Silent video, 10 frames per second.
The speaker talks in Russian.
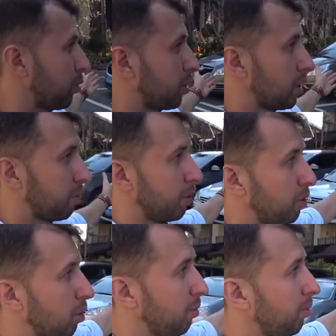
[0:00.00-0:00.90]
вот здесь мы
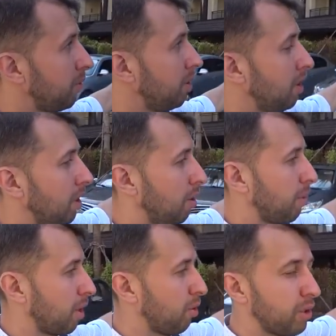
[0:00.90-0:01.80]
идем,
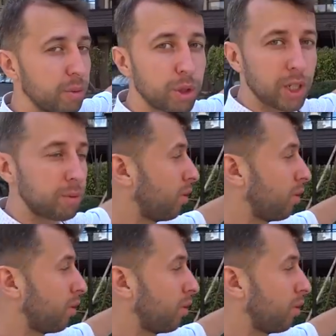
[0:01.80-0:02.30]
проходим, сейчас мы